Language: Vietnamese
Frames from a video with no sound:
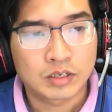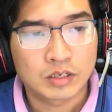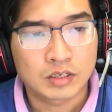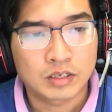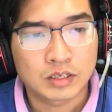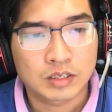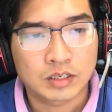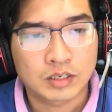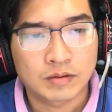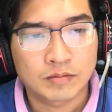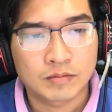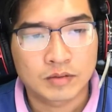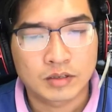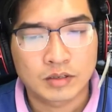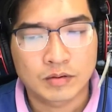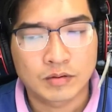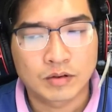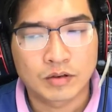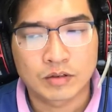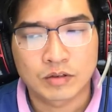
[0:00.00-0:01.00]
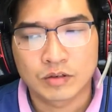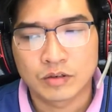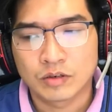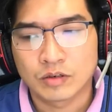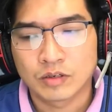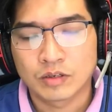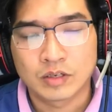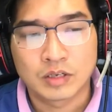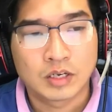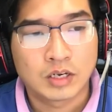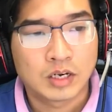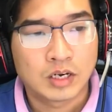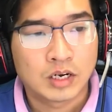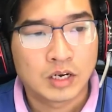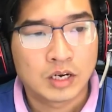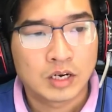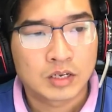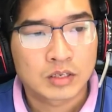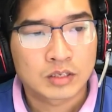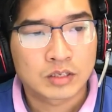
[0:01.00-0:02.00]
Ông cụ thở dài rồi khẽ
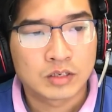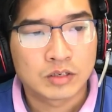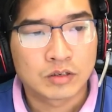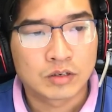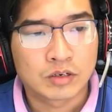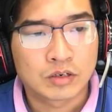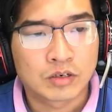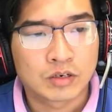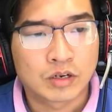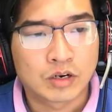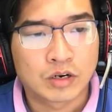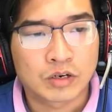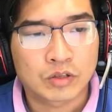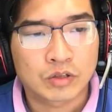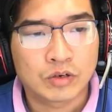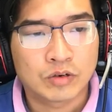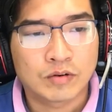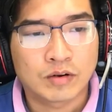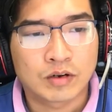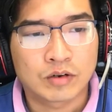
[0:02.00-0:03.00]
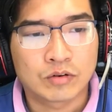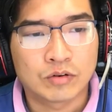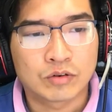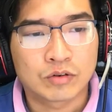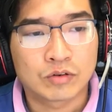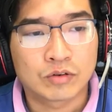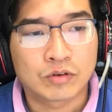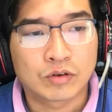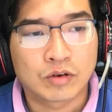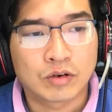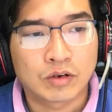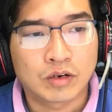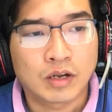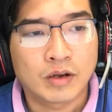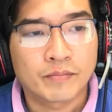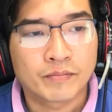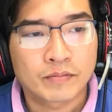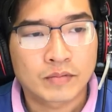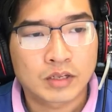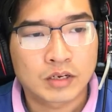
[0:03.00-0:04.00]
bảo: "Thôi tranh thủ vừa đi
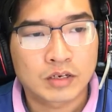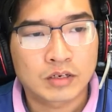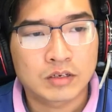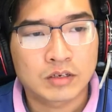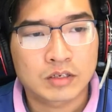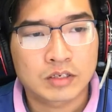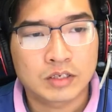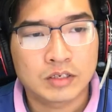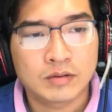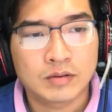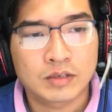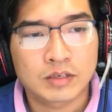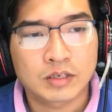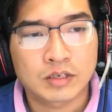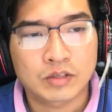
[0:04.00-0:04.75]
ta vừa nói vậy."